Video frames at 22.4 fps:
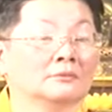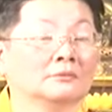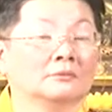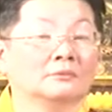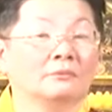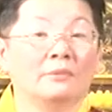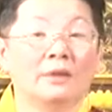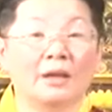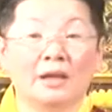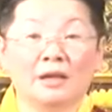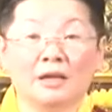
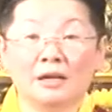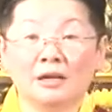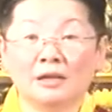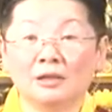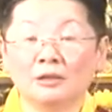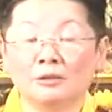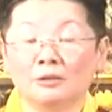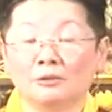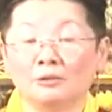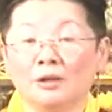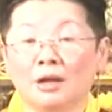每个
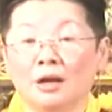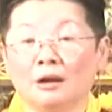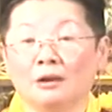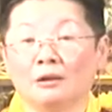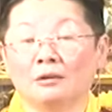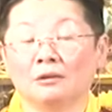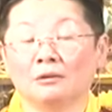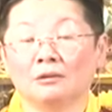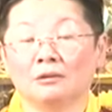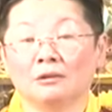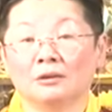人都要，
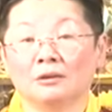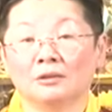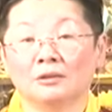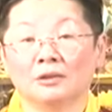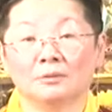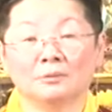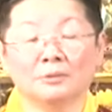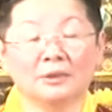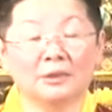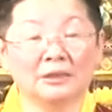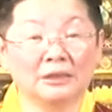
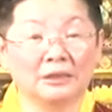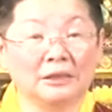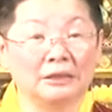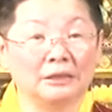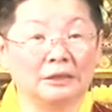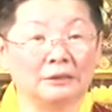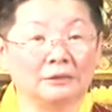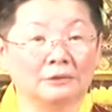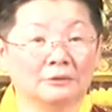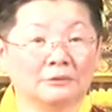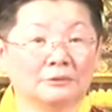怎么
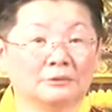得？